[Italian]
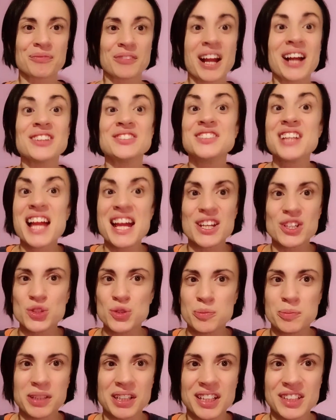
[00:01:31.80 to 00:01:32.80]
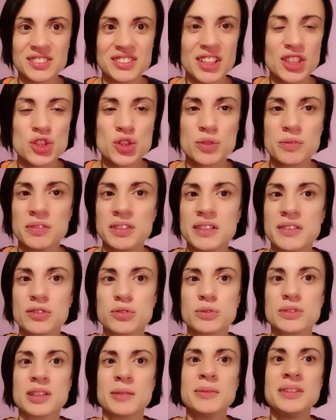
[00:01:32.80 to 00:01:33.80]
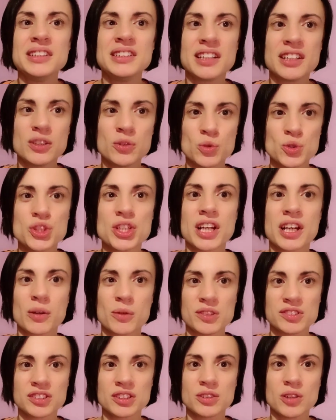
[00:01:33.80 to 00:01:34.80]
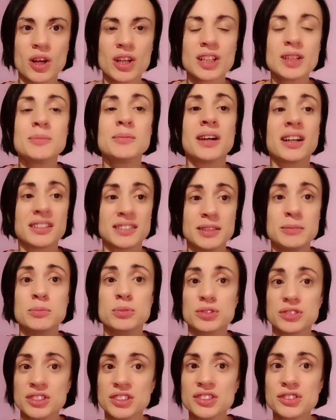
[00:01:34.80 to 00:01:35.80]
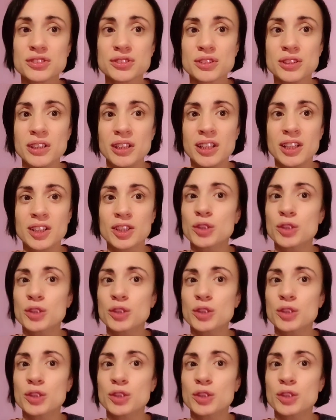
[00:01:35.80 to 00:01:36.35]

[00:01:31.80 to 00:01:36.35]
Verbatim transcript: a, Sergio perché Sergio non voleva assolutamente rinunciare a questa donna ma al tempo stesso